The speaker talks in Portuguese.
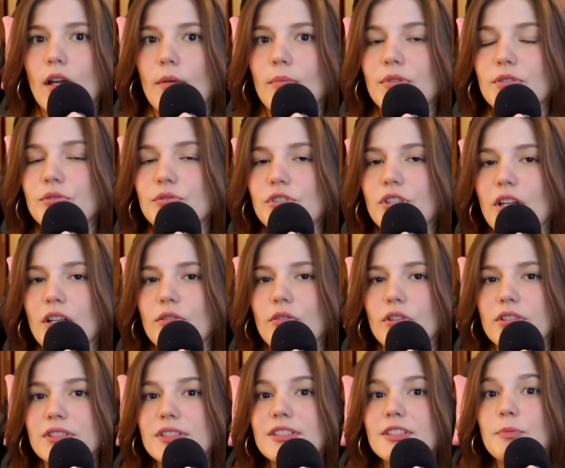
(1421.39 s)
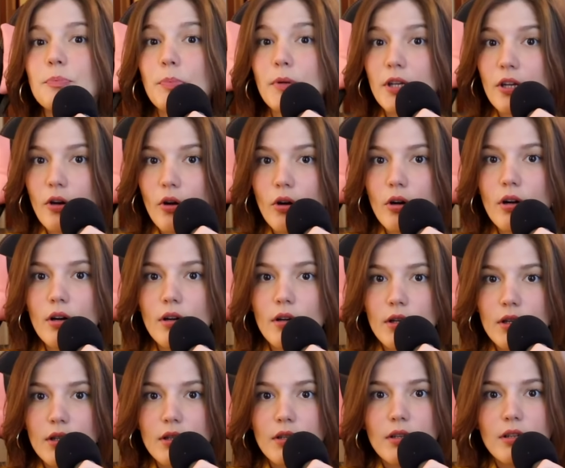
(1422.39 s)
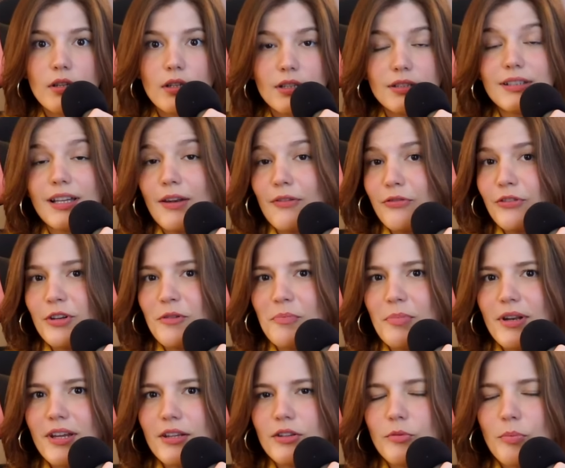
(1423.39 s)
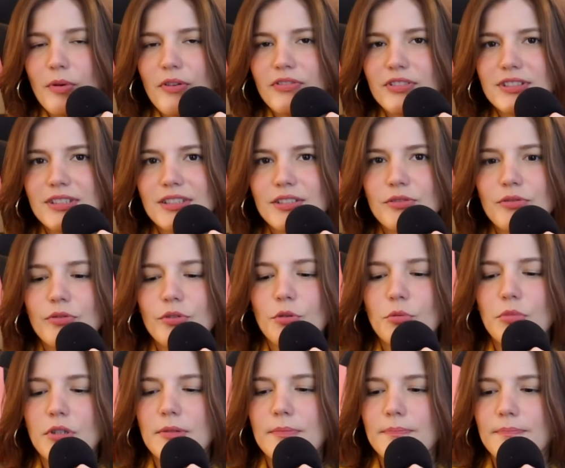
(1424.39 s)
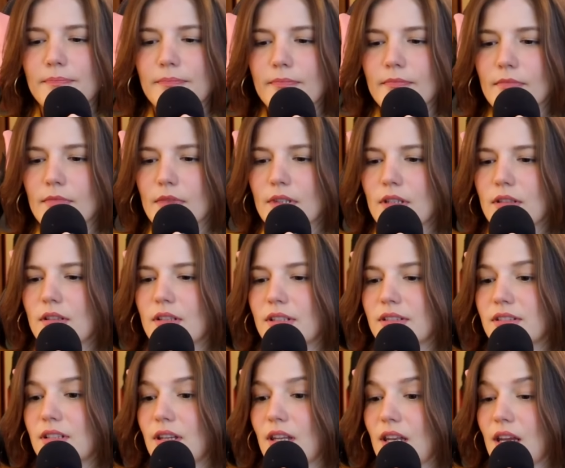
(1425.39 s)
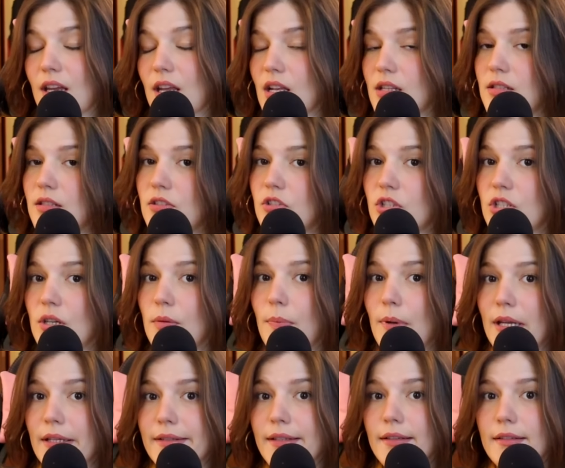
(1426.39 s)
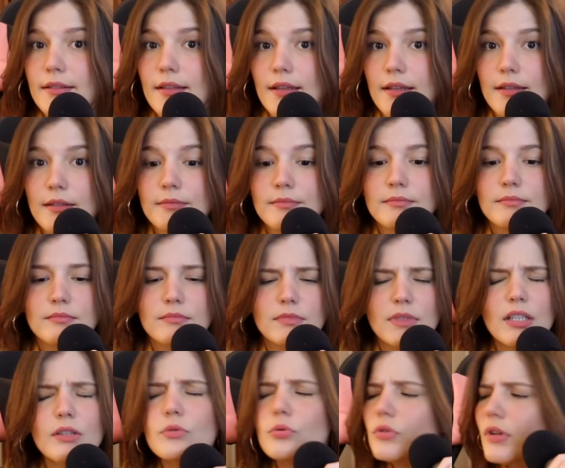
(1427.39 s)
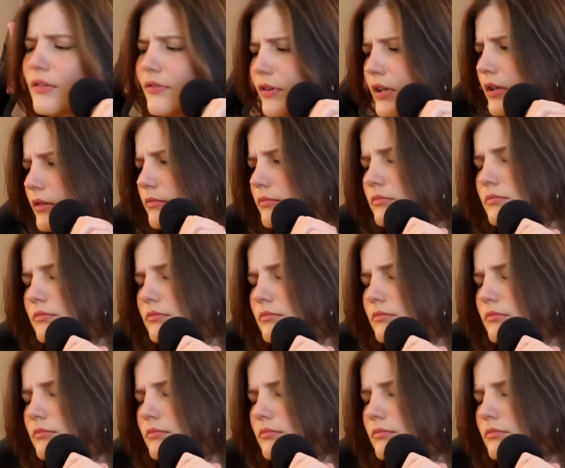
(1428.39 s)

Mas o diretor se inspirou em Telefone Preto para fazer esse filme. Você teria que assistir para entender. Tem tudo a ver.